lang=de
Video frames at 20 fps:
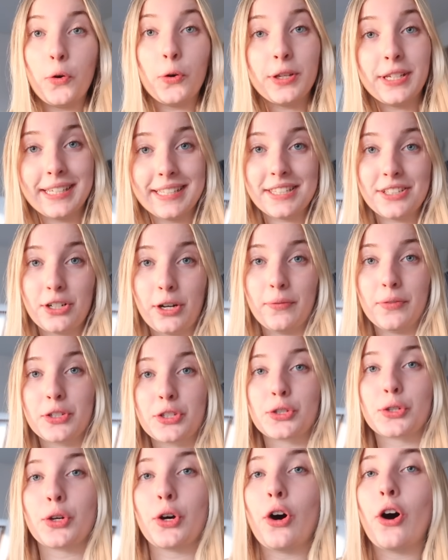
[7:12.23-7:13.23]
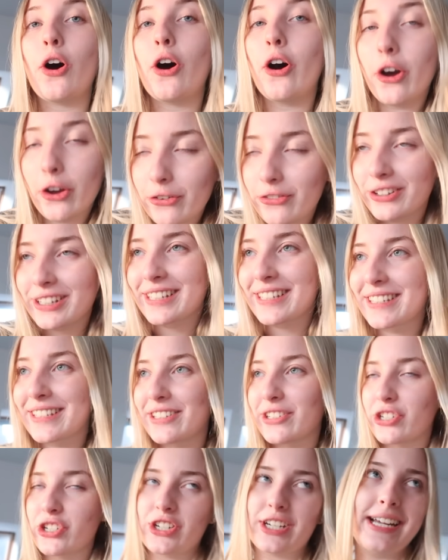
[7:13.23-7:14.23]
Und jetzt kommen wir zur häufigst
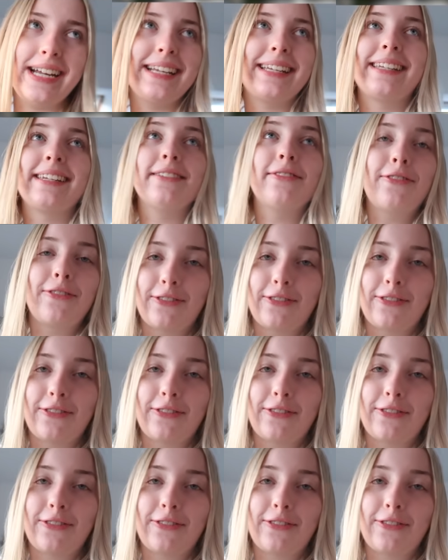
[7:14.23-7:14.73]
gestellten